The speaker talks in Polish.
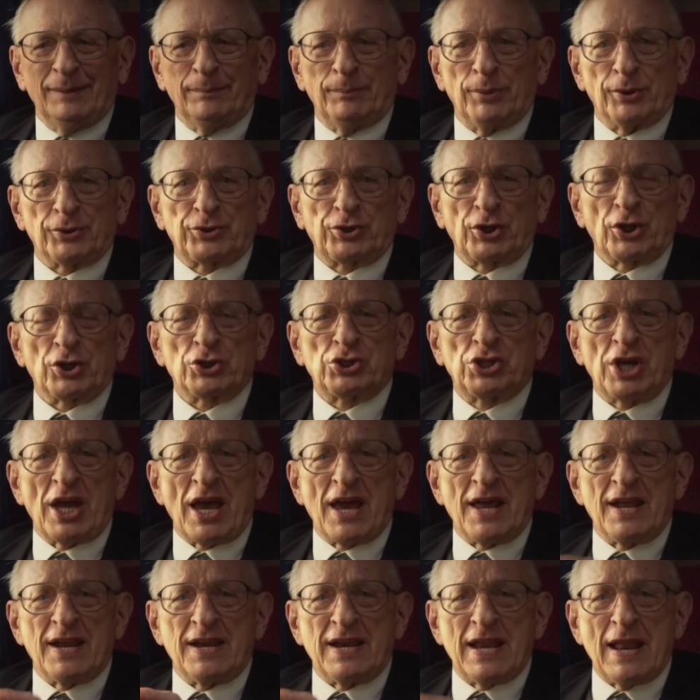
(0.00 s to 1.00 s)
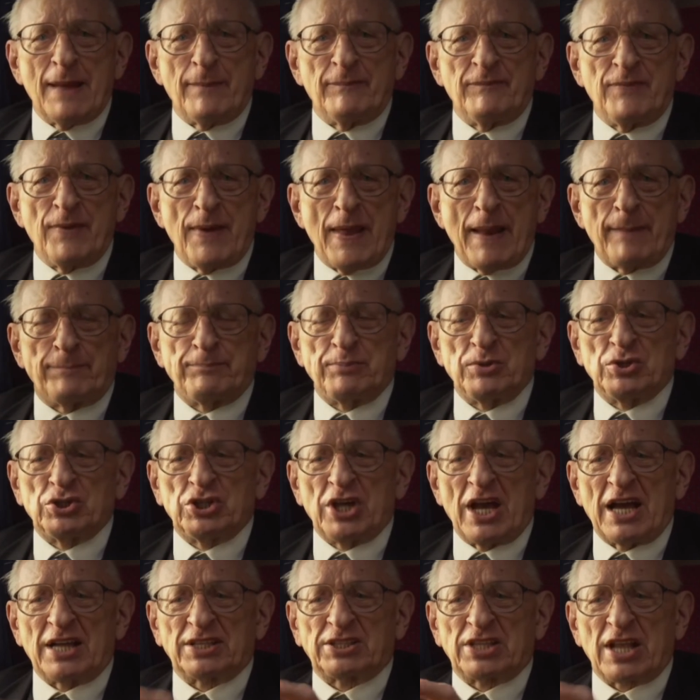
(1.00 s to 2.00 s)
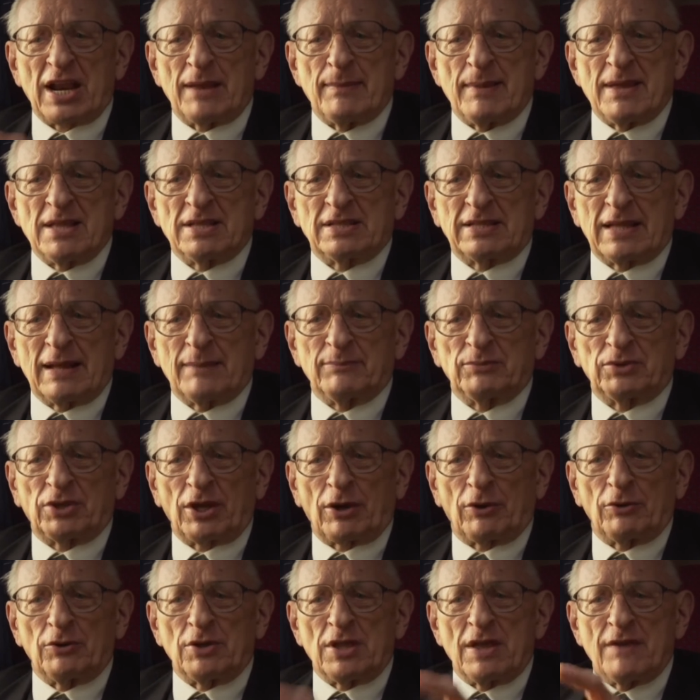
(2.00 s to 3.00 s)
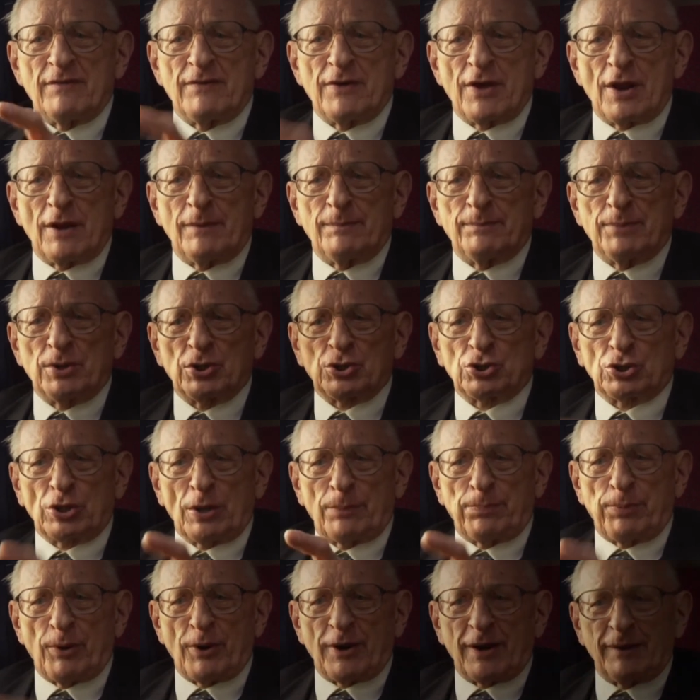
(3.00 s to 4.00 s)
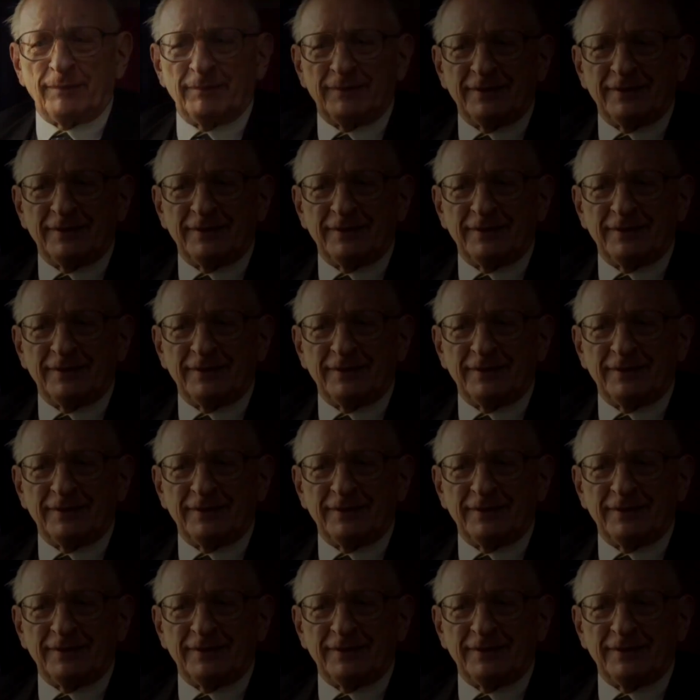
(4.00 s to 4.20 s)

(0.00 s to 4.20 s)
Bo co się napisze atramentem, tego nie wyrąbiesz toporem.